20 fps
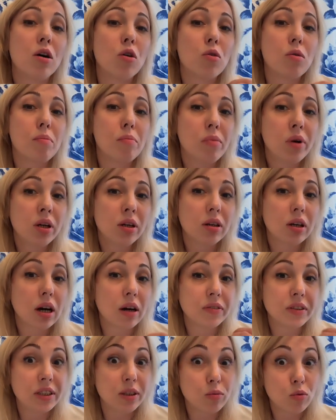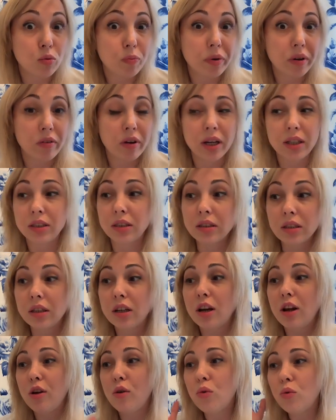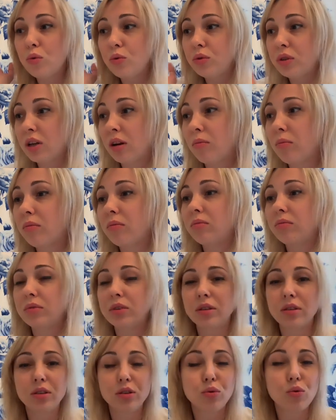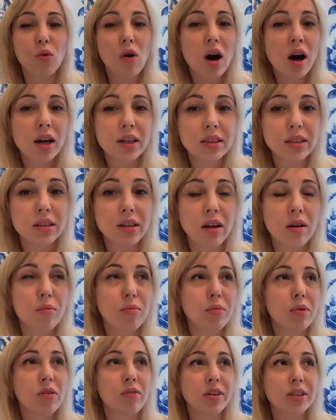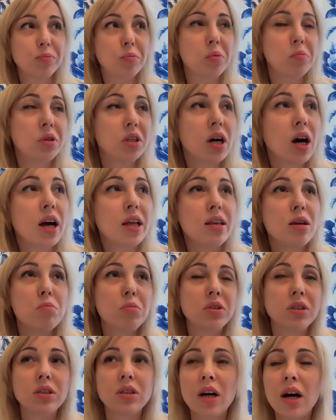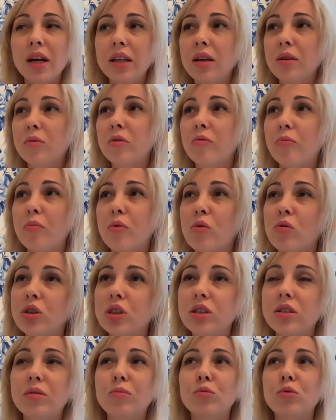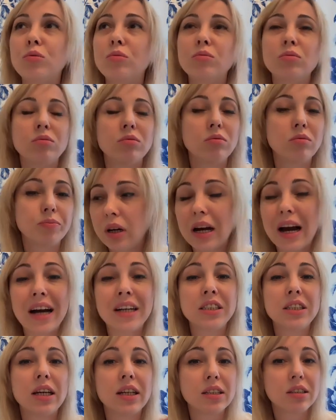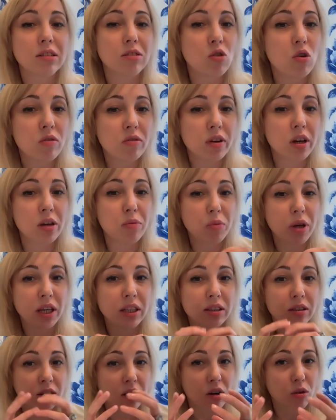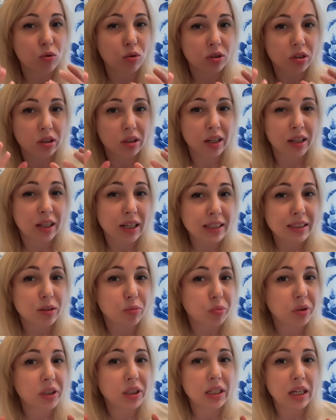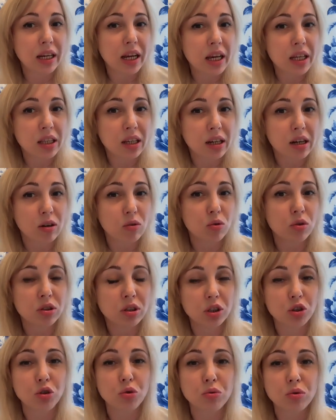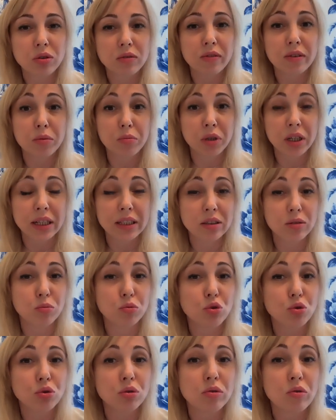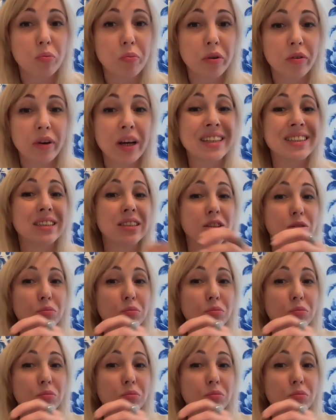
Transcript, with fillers: мы ко всему привязаны, к людям, к ситуациям, к воспоминаниям, к знаниям, к прошлому. Каждое слово имеет какое-то для нас определение, какое-то чувство, мы к этому чувству привязаны. И